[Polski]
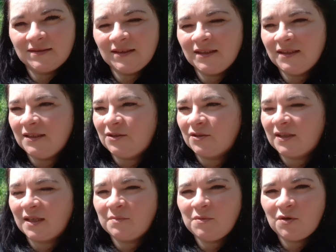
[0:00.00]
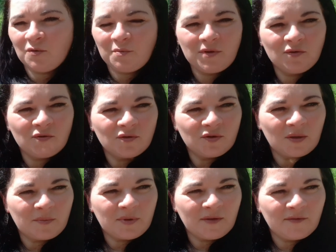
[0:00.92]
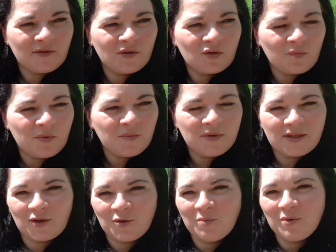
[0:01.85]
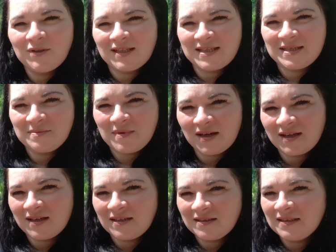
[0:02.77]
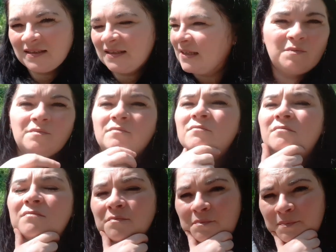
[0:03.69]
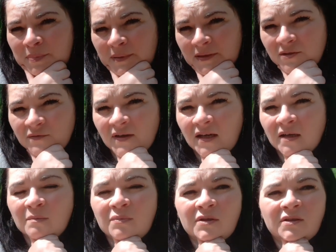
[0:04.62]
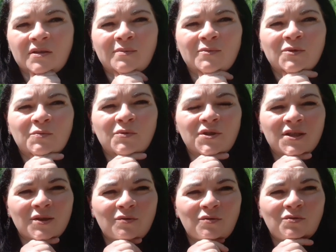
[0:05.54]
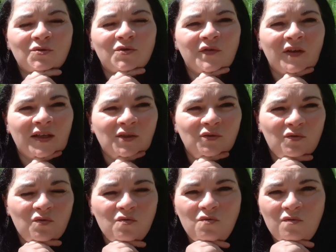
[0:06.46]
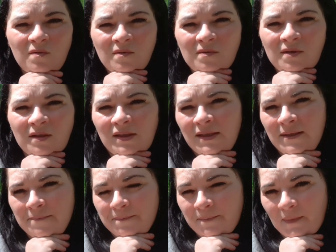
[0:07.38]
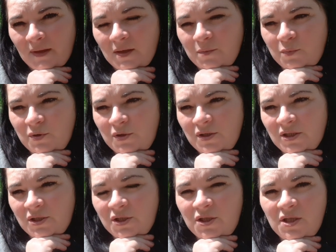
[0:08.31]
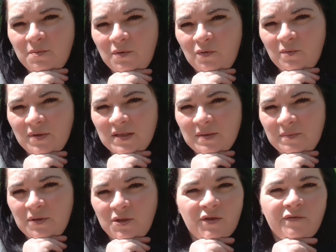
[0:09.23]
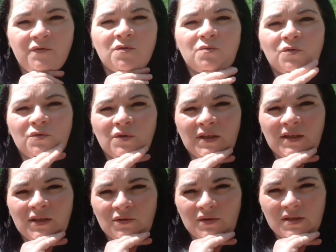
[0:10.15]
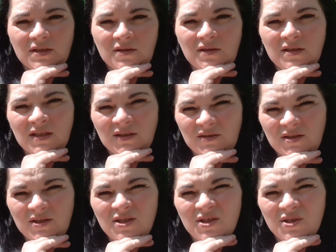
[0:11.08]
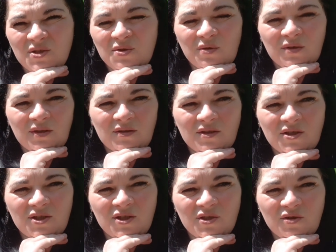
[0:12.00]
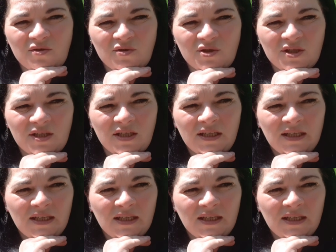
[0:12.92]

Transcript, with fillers: i, I to tak mi robi, no naprawdę robi mi ta robota smaka. Pracowałabym tam od poniedziałku do czwartku, a później te trzy dni bym miała spędzić w domu, no ale to jest, jest, to jest ciężko, nie? To jest ciężko, że,